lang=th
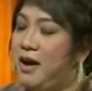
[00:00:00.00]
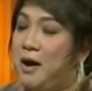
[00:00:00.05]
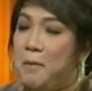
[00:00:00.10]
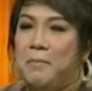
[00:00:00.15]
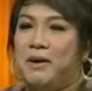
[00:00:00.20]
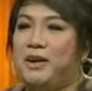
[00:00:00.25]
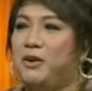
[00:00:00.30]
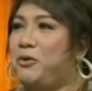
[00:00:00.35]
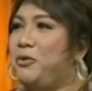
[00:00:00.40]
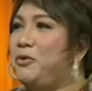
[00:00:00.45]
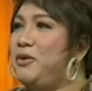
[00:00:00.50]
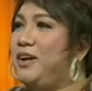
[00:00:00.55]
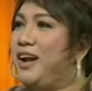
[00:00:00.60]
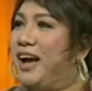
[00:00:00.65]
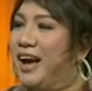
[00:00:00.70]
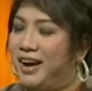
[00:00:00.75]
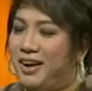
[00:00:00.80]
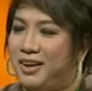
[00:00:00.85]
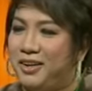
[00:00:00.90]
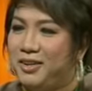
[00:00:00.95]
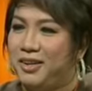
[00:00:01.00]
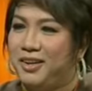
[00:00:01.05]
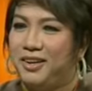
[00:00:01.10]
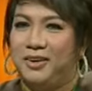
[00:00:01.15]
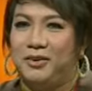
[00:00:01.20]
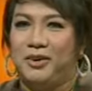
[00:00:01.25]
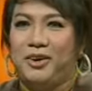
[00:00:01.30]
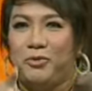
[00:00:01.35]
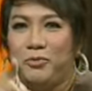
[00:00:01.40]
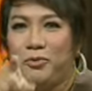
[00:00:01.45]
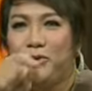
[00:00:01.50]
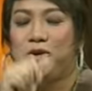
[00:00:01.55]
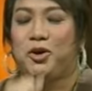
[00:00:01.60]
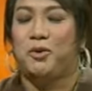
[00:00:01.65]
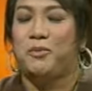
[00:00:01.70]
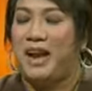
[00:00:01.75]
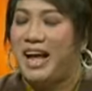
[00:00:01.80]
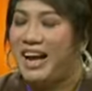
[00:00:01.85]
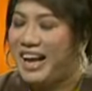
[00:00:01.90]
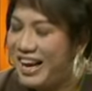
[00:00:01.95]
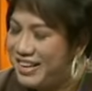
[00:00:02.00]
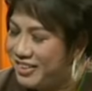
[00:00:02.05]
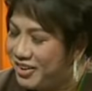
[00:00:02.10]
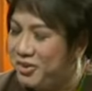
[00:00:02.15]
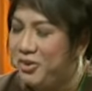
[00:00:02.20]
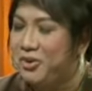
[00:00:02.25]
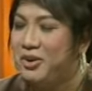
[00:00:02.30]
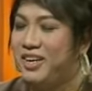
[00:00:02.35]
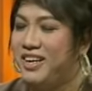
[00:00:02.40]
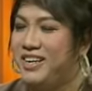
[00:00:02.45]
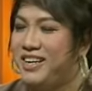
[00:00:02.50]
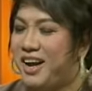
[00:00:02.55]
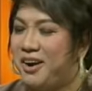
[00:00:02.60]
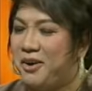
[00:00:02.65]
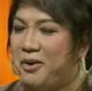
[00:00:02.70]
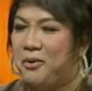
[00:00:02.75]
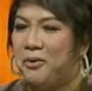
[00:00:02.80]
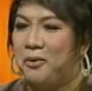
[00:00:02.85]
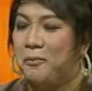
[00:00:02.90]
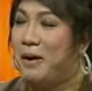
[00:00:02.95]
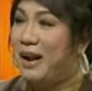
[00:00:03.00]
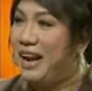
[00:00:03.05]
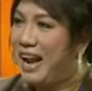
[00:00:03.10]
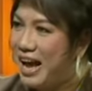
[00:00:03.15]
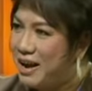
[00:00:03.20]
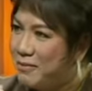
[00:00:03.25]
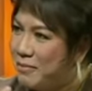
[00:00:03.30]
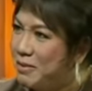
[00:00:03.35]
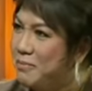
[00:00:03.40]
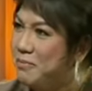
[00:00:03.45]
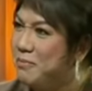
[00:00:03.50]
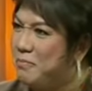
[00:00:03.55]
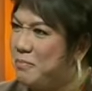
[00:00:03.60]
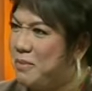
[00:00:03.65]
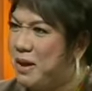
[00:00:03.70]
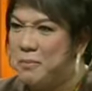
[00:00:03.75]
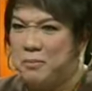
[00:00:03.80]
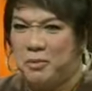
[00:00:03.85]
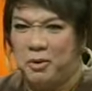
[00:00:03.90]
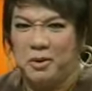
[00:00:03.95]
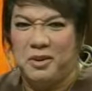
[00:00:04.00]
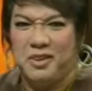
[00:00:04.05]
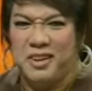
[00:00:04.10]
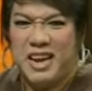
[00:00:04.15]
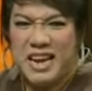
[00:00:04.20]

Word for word: เหมือนคุณอะหรือคุณผู้ชมรักใครสักคนหนึ่งอ่ะโห พลังมัน เปี่ยมล้น